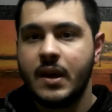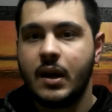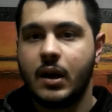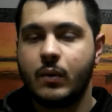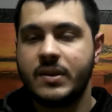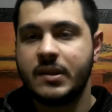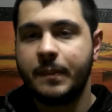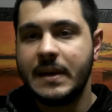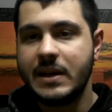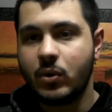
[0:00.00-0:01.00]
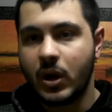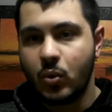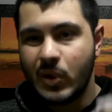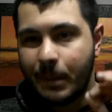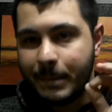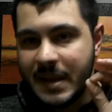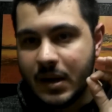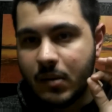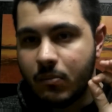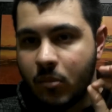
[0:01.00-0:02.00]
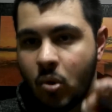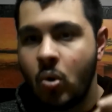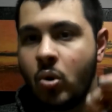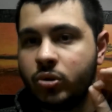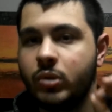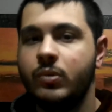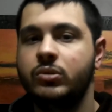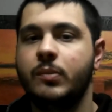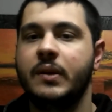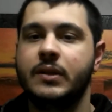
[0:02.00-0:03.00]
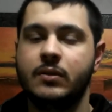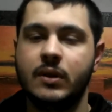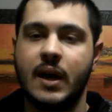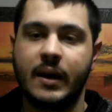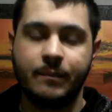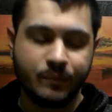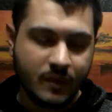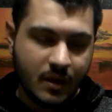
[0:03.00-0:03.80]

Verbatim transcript: a questa pellicola un appeal molto molto particolare.